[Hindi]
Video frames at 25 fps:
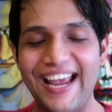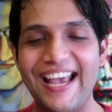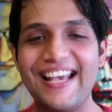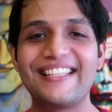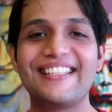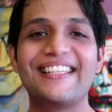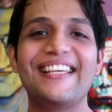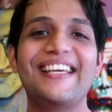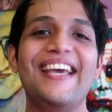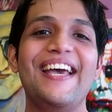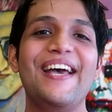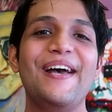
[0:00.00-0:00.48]

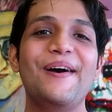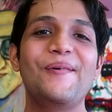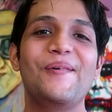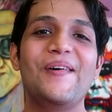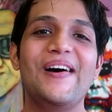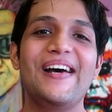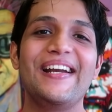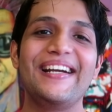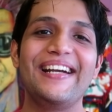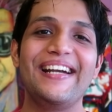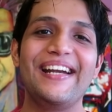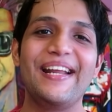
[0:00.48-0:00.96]
कैसी है
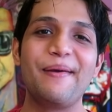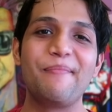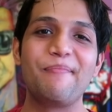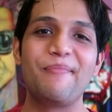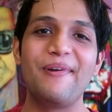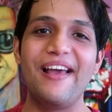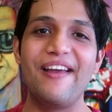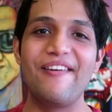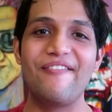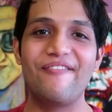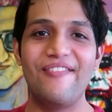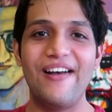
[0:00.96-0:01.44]
हमारी
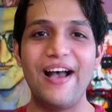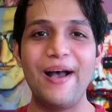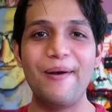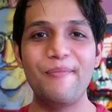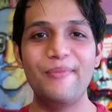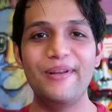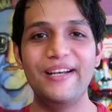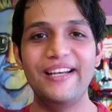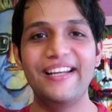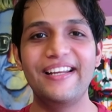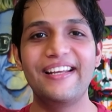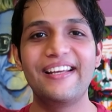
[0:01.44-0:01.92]
डीप लाइफ
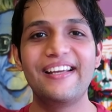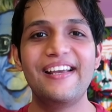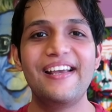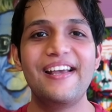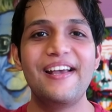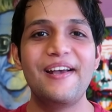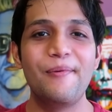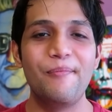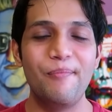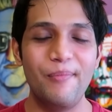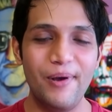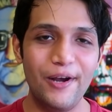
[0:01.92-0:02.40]
फैमिली
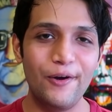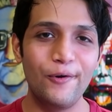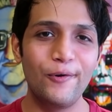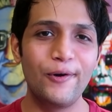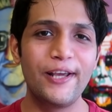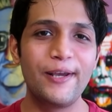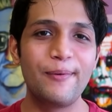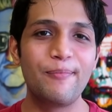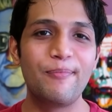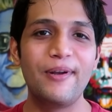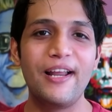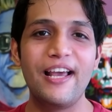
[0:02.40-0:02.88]
मैं
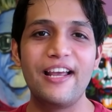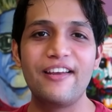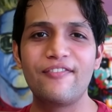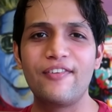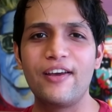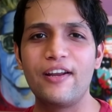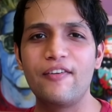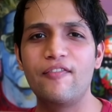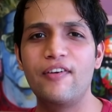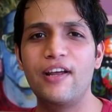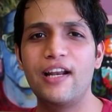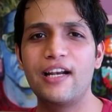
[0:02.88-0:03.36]
हूँ डीप
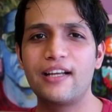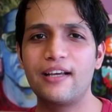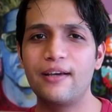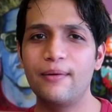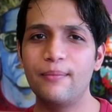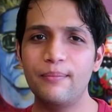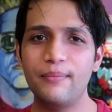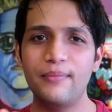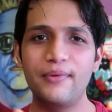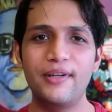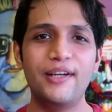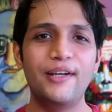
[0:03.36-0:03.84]
लाइफ एंड
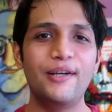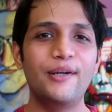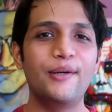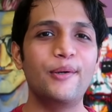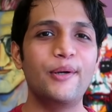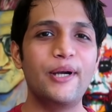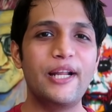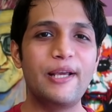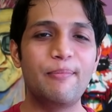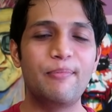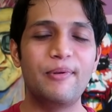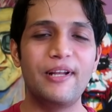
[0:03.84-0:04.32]
वेलकम
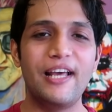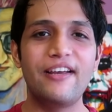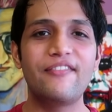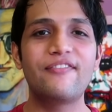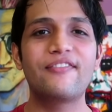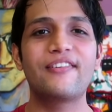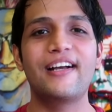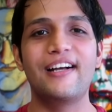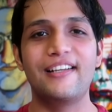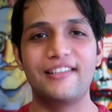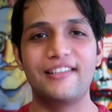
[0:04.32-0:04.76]
टू डीप लाइफ